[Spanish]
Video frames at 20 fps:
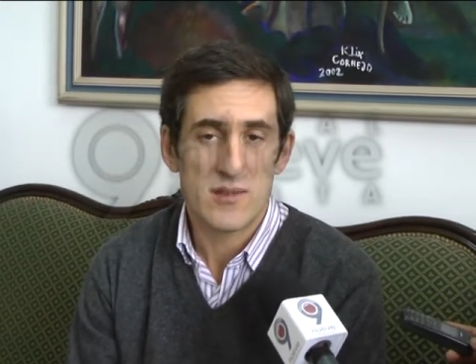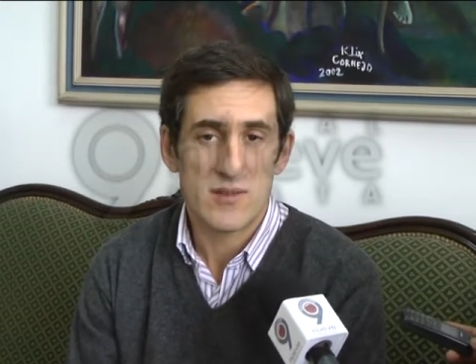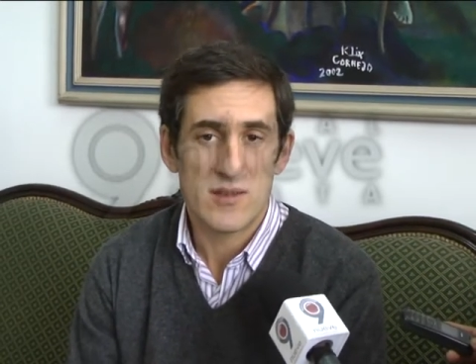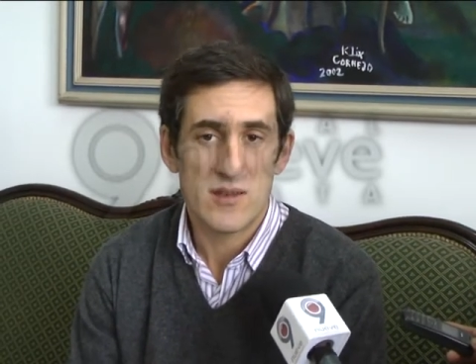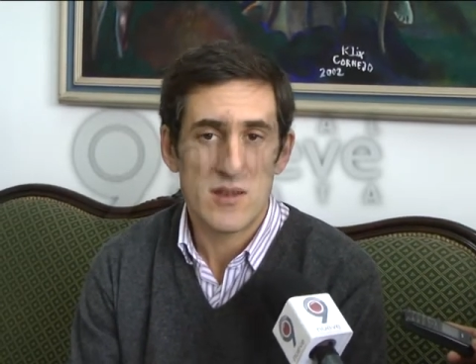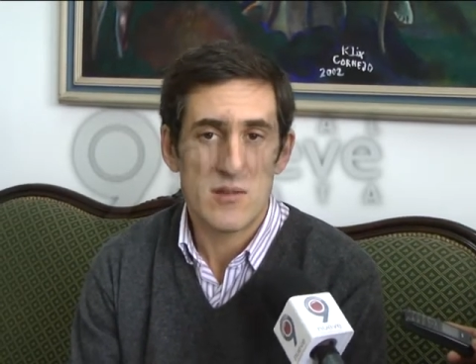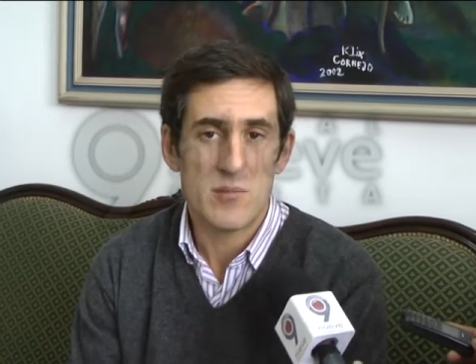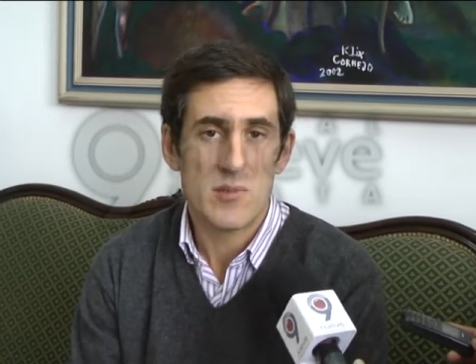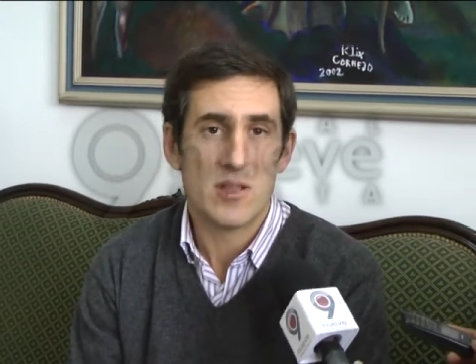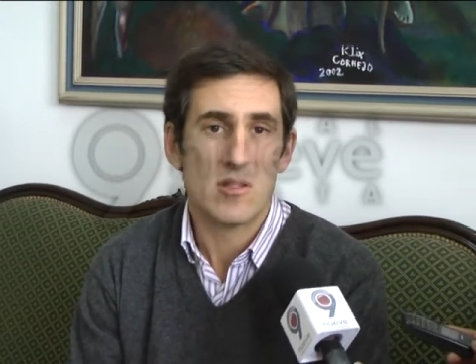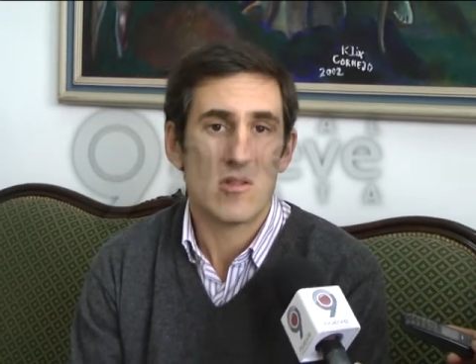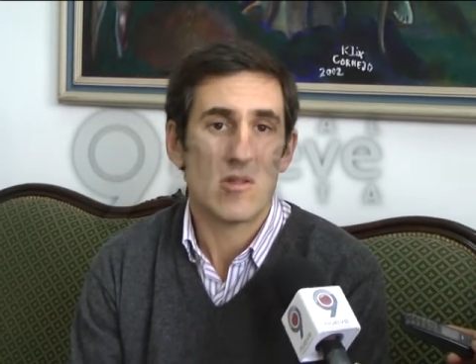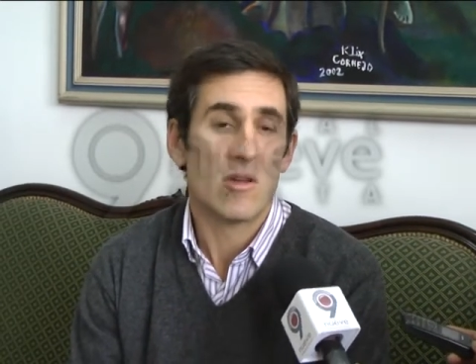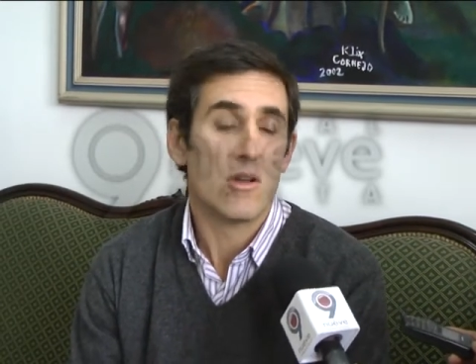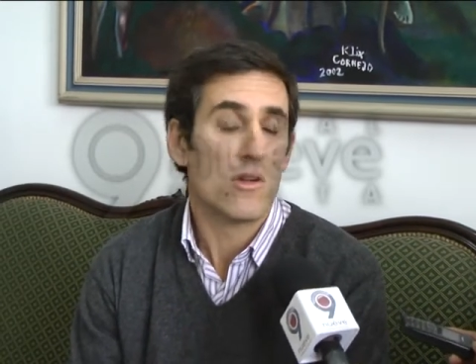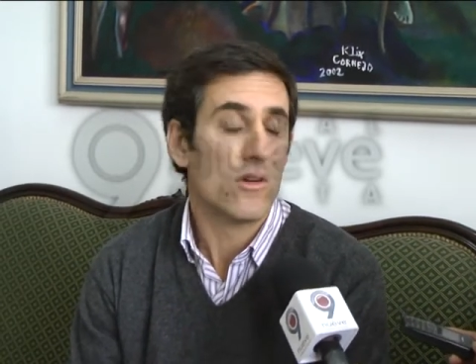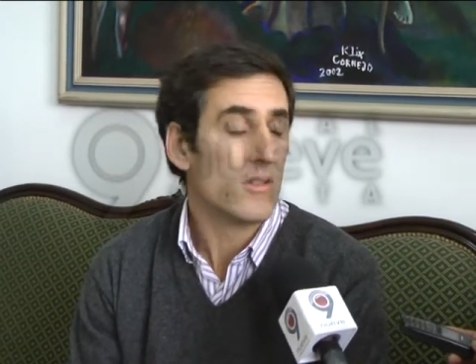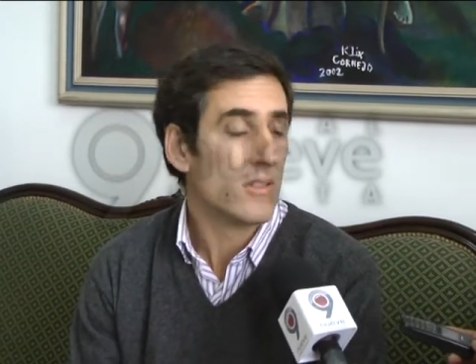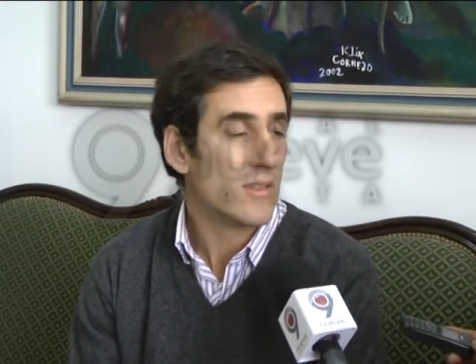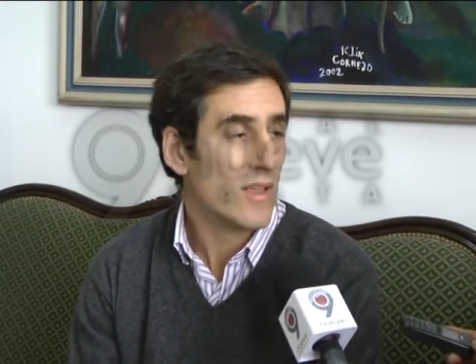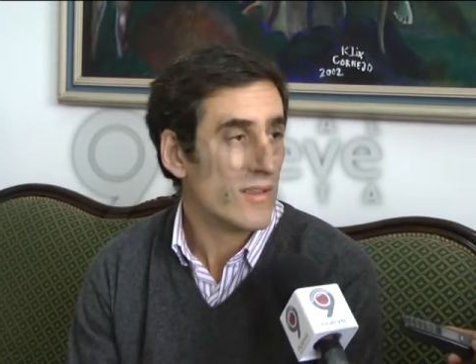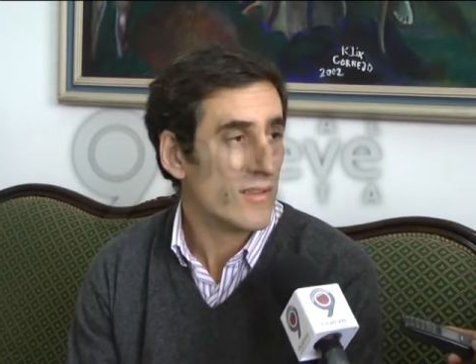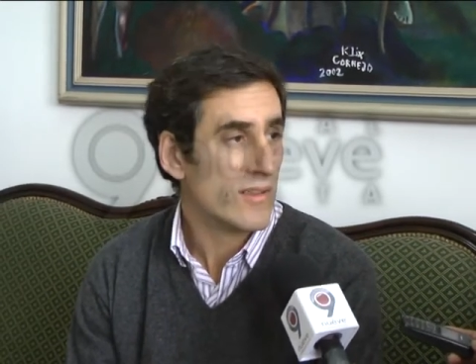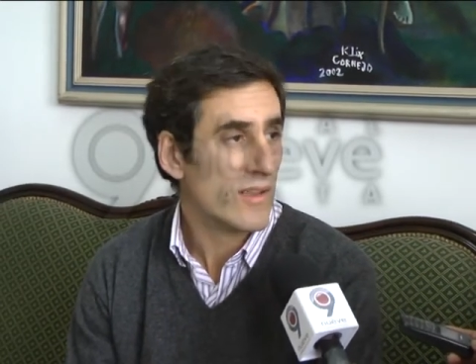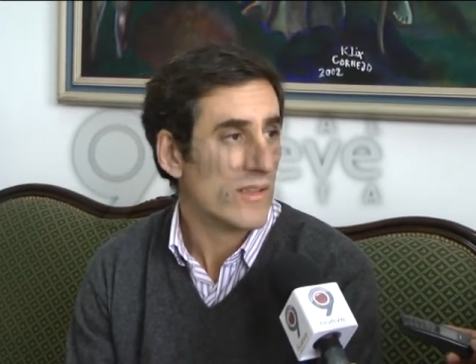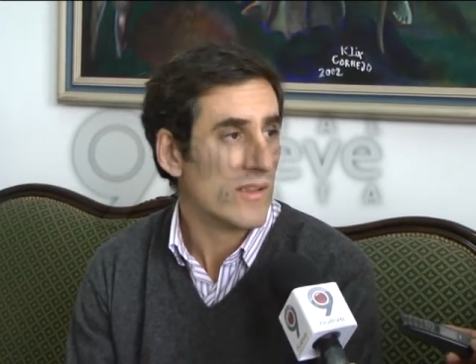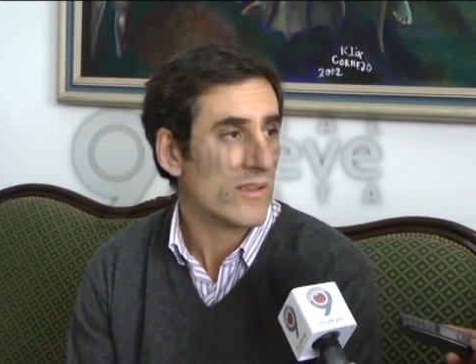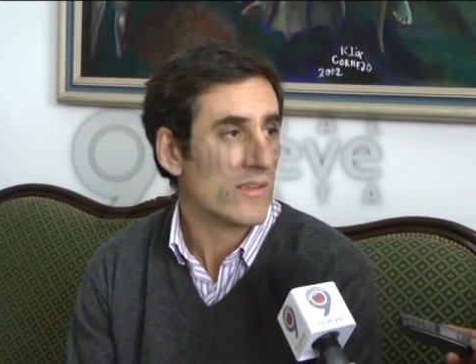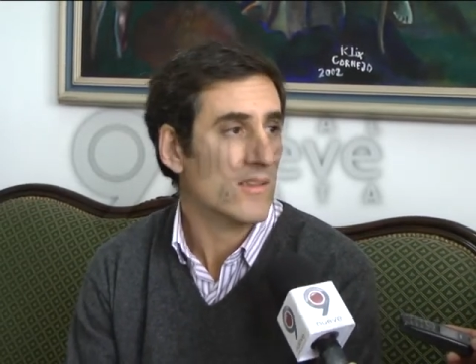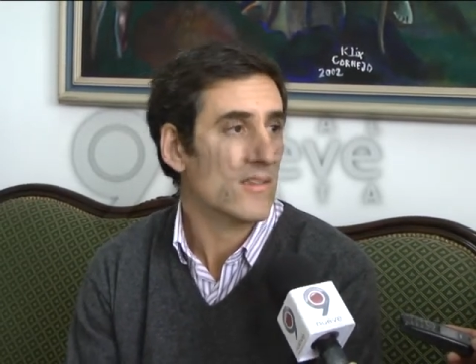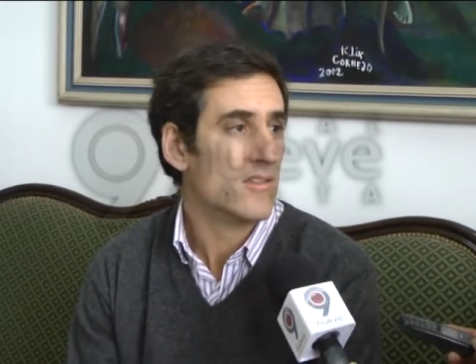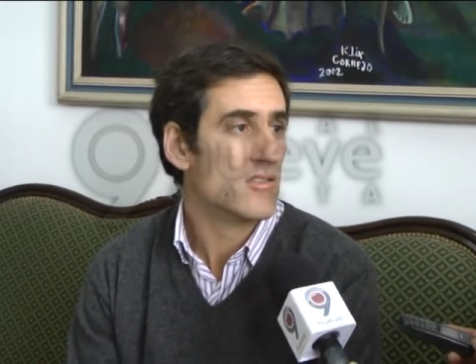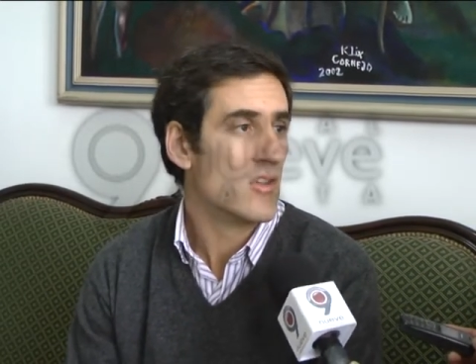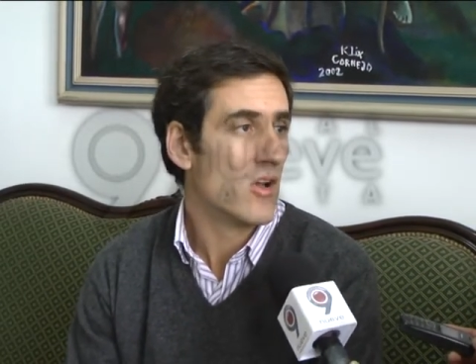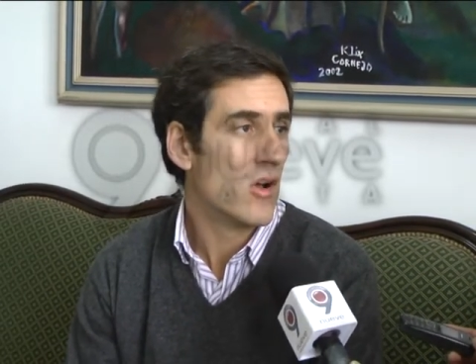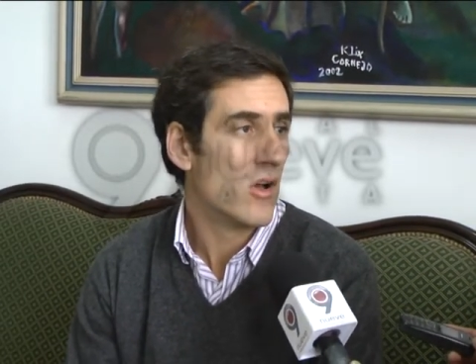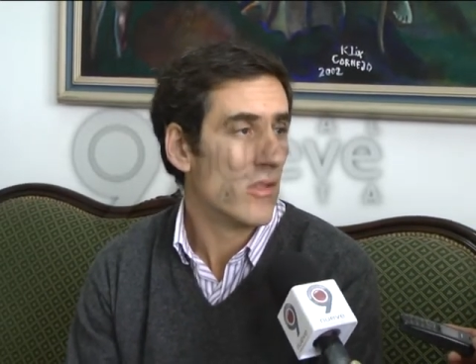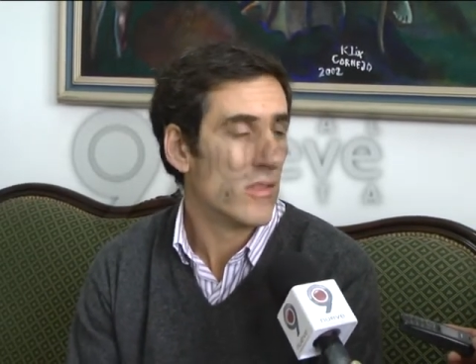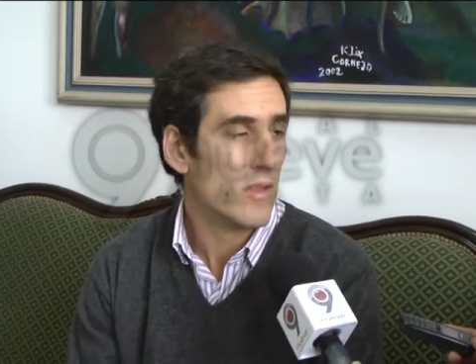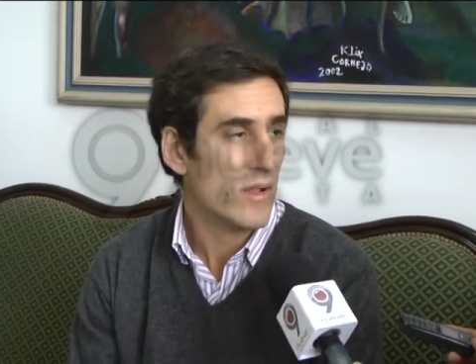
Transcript: seguimiento de constancias de extensión,